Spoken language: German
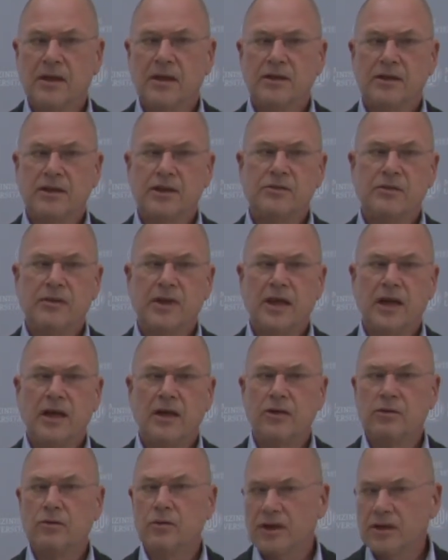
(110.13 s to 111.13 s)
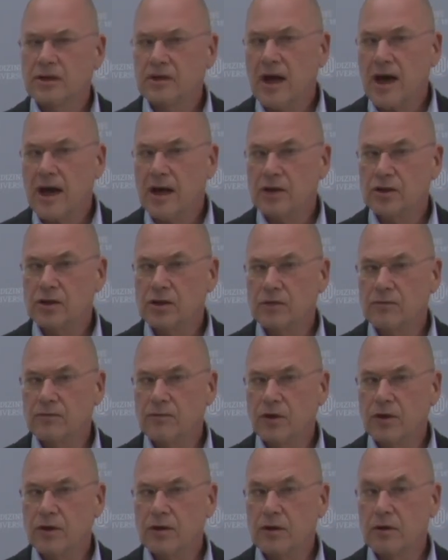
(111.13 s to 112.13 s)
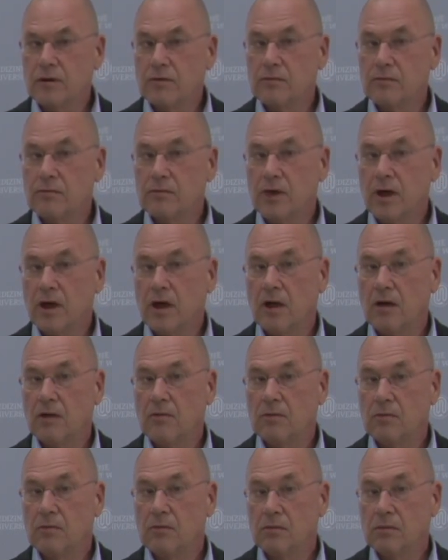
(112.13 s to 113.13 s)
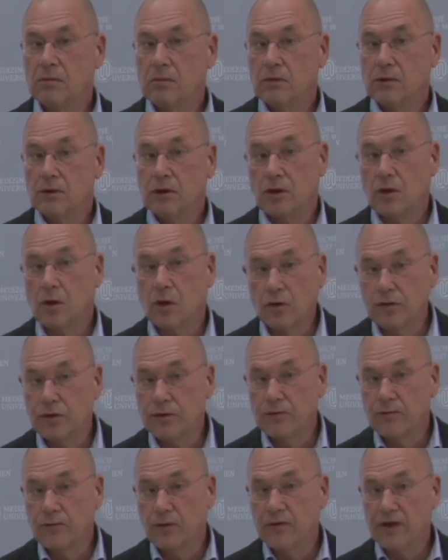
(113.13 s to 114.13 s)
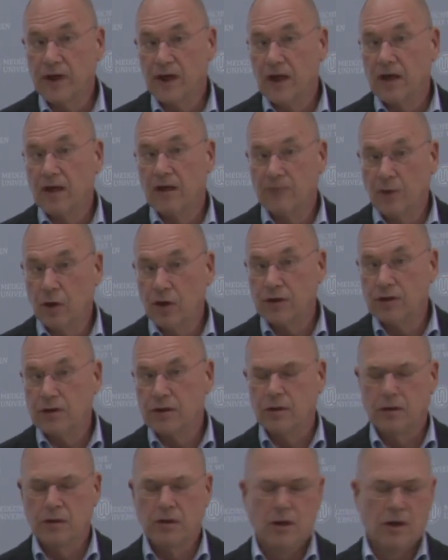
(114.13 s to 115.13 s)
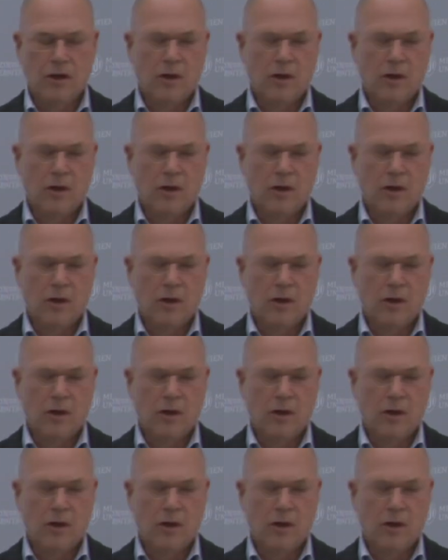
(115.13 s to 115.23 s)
dass wir gerne dort nachschauen wollten äh, oder konnten, wo wir gerne wollten.